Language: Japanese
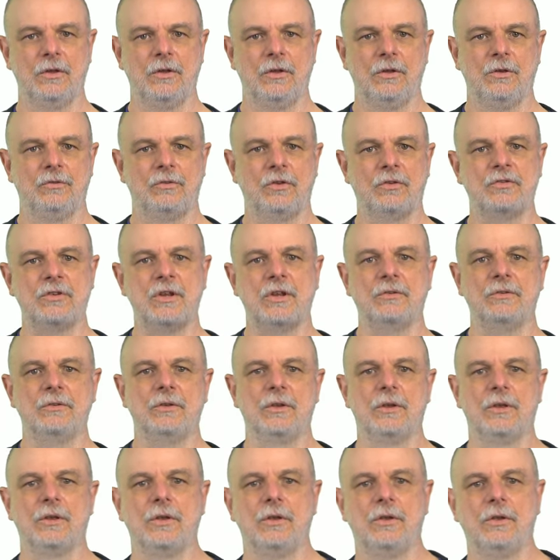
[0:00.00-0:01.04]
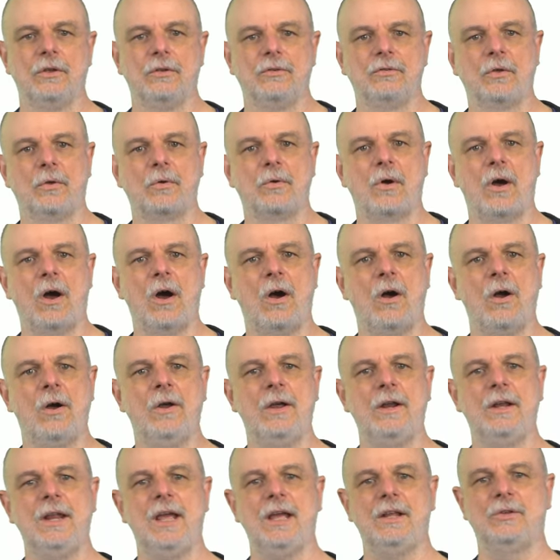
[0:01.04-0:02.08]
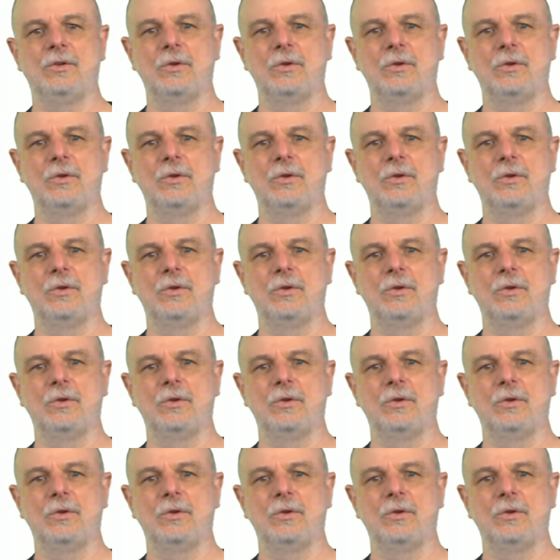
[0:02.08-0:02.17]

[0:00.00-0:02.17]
そして、その RNA と